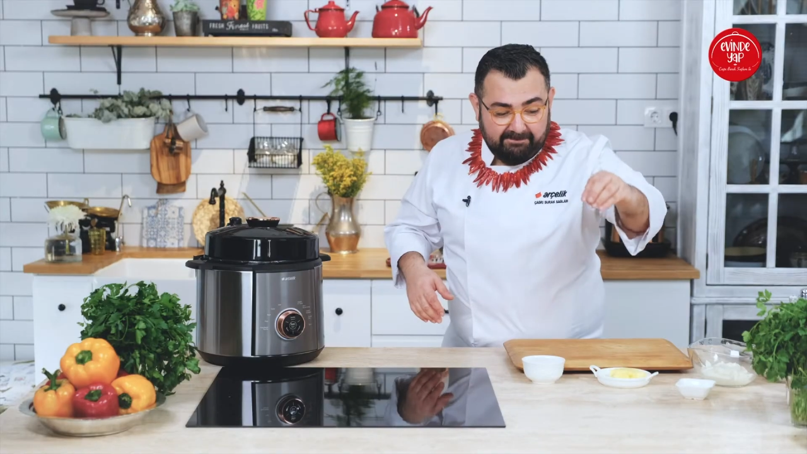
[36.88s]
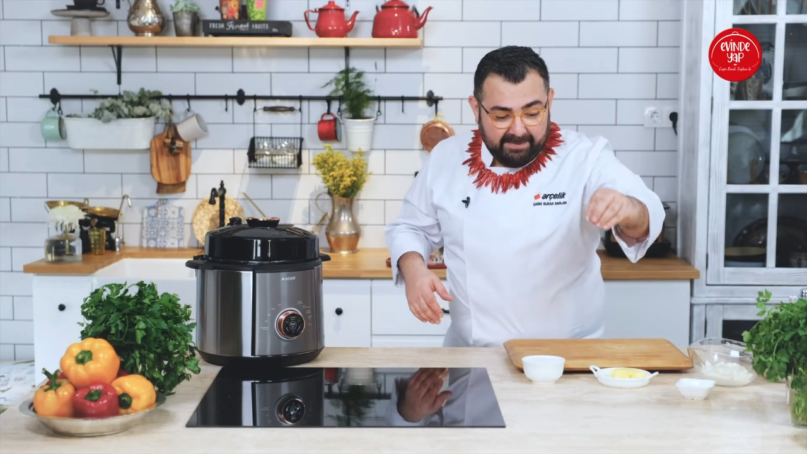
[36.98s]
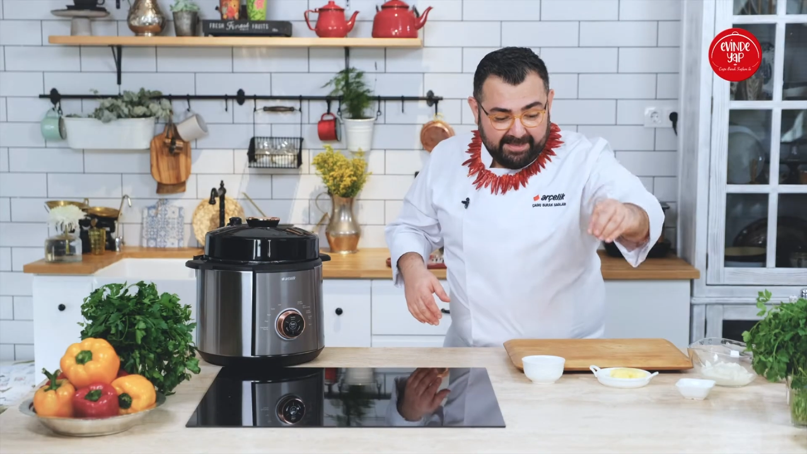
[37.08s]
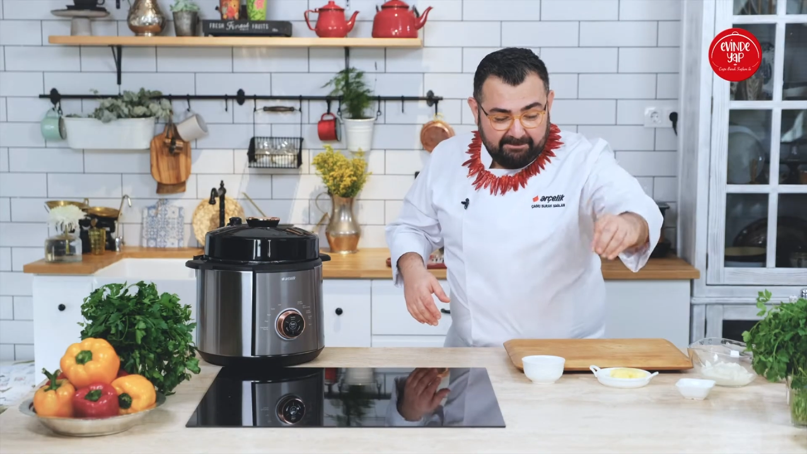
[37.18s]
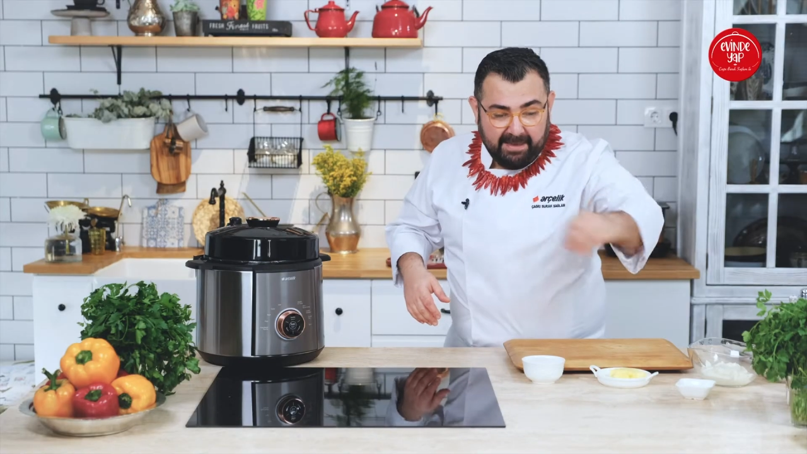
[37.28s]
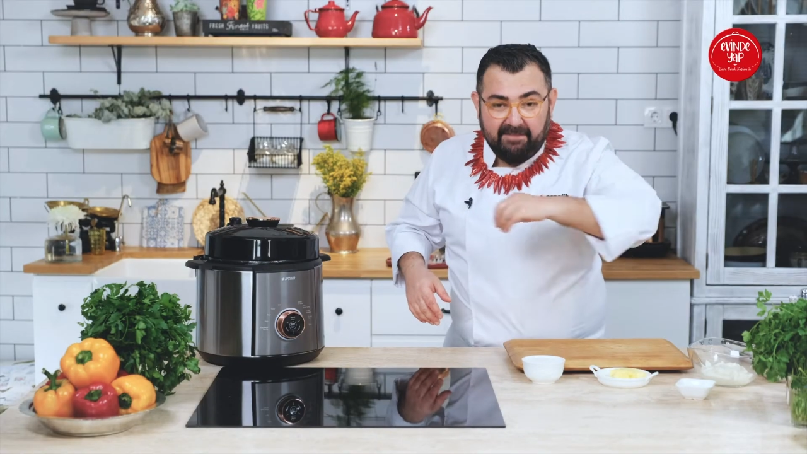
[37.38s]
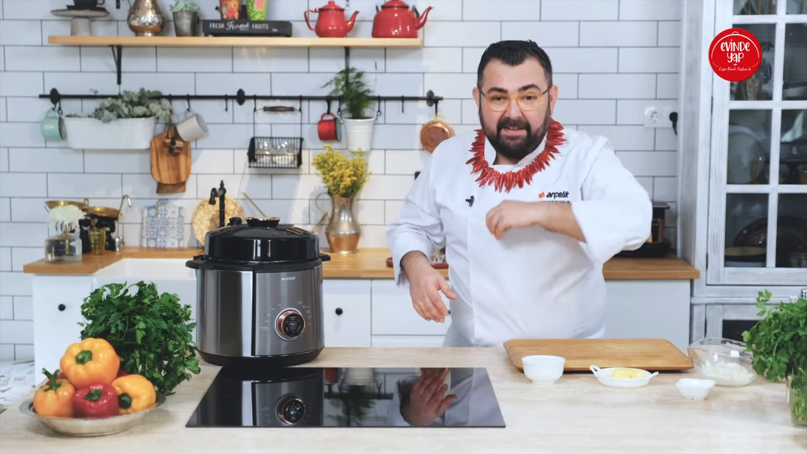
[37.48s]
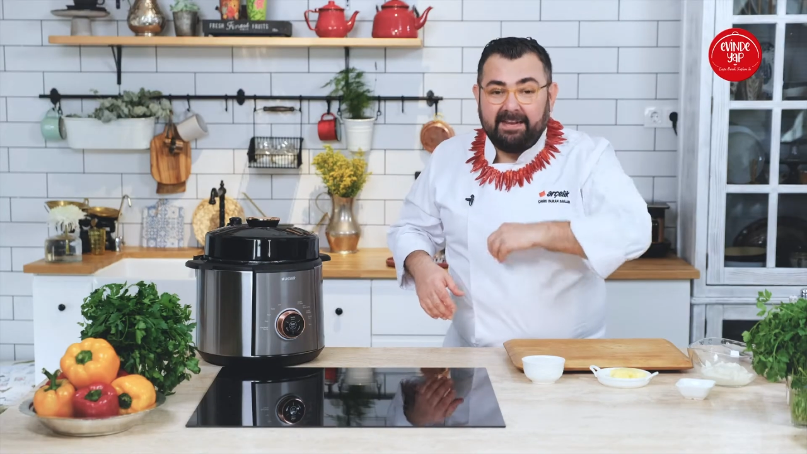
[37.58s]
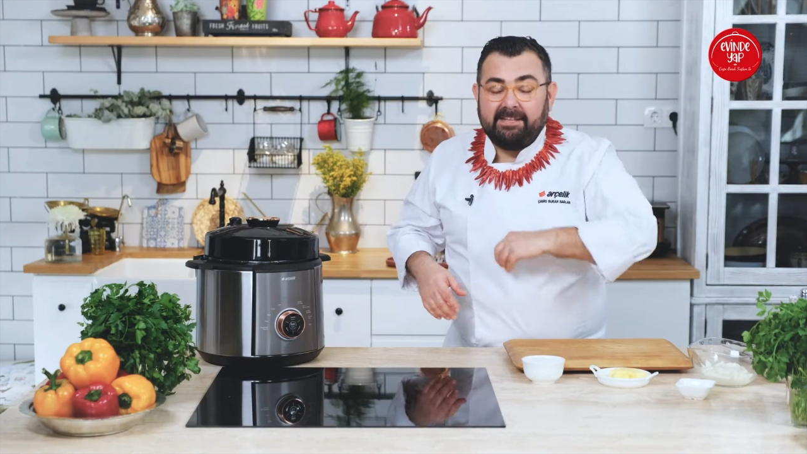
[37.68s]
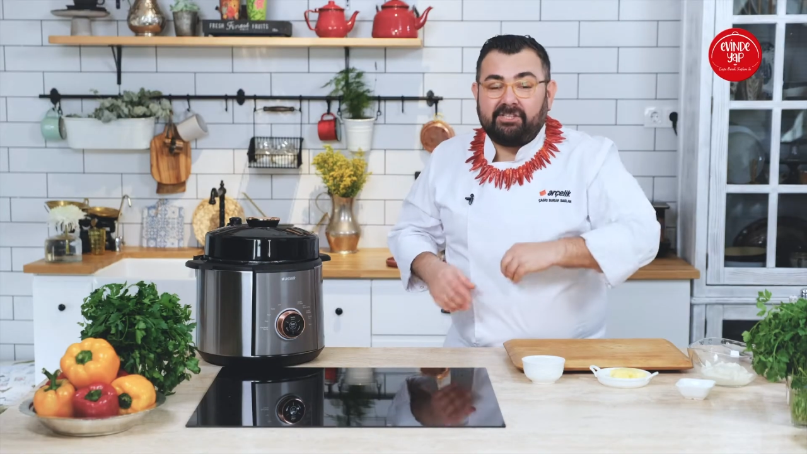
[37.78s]
E,
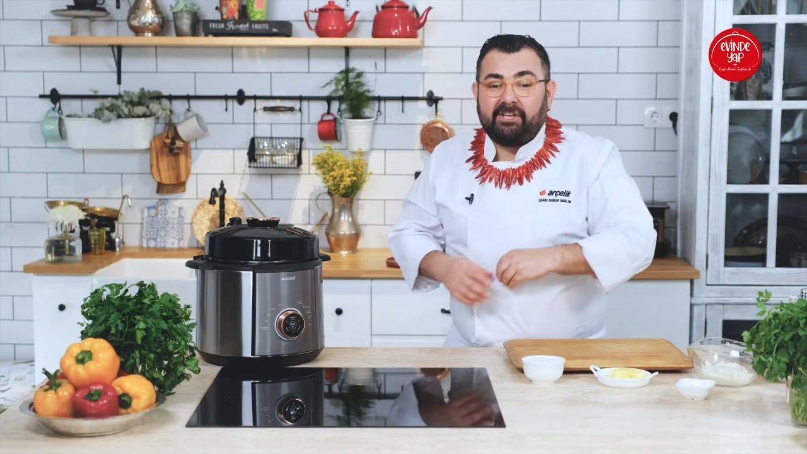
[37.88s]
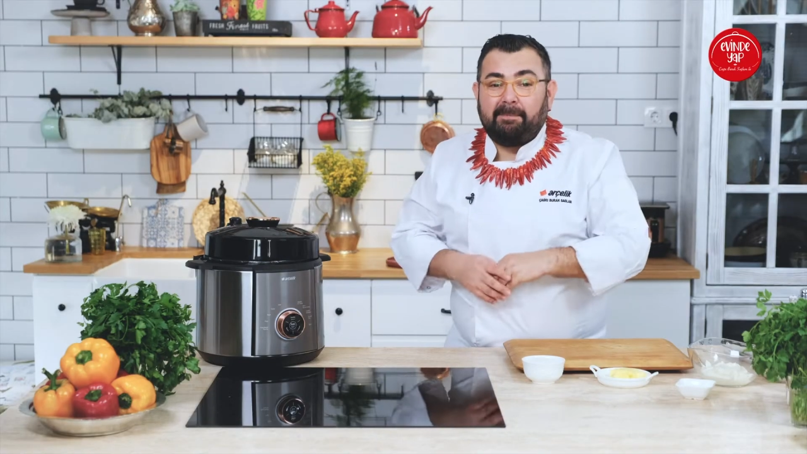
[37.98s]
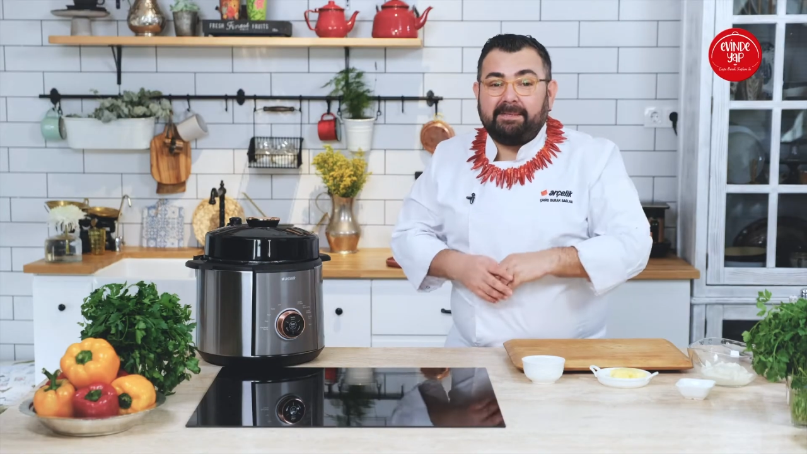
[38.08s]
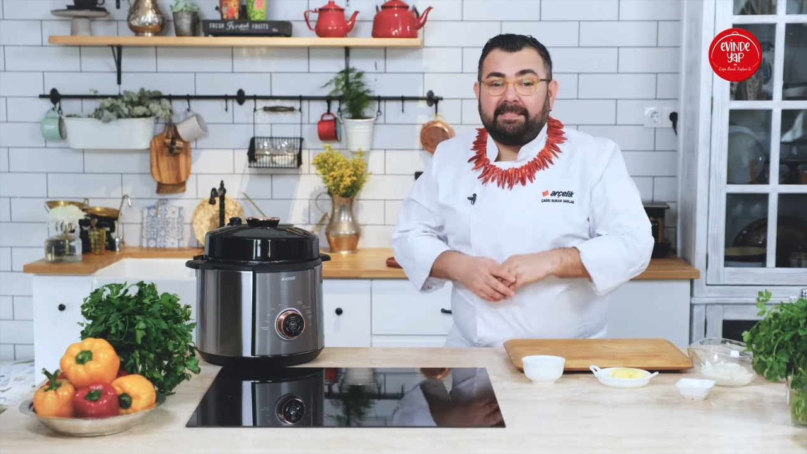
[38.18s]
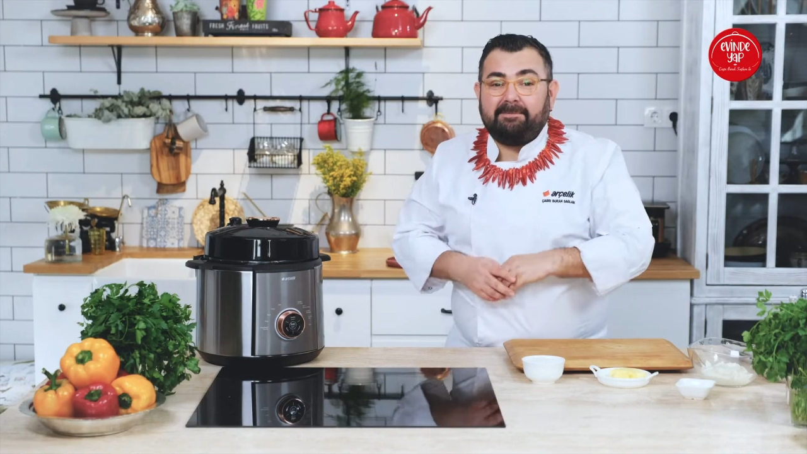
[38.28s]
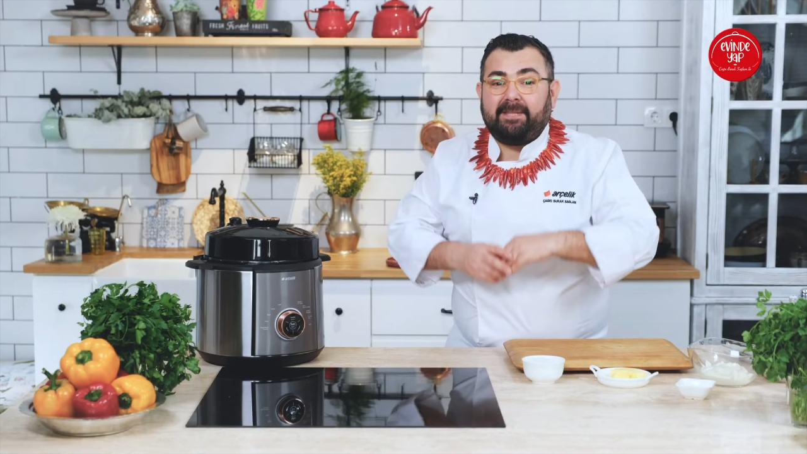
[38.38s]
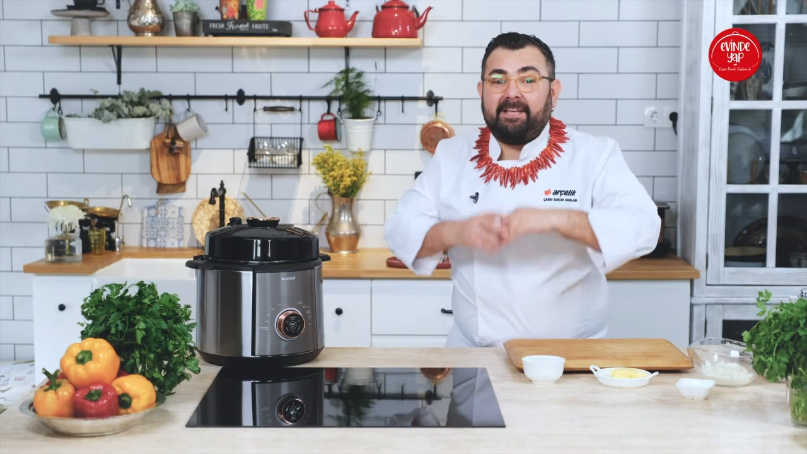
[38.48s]
meyveleri içine batırıp